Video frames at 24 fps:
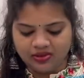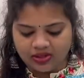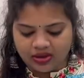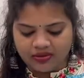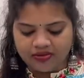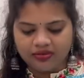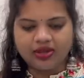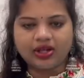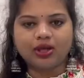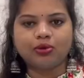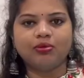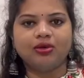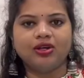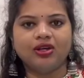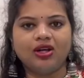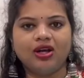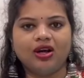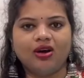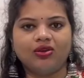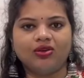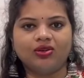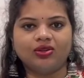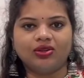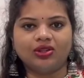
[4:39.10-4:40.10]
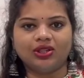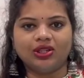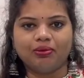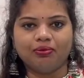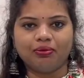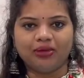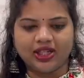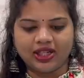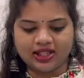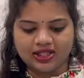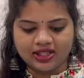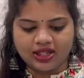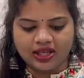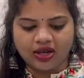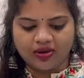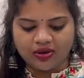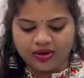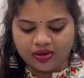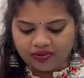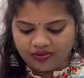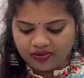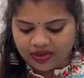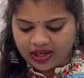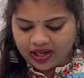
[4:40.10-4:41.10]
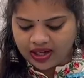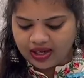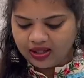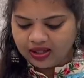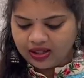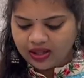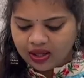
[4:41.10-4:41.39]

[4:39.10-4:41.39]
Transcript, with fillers: కంఫర్టబుల్గా ఉంటుంది ప్లీట్స్ రావడం వల్ల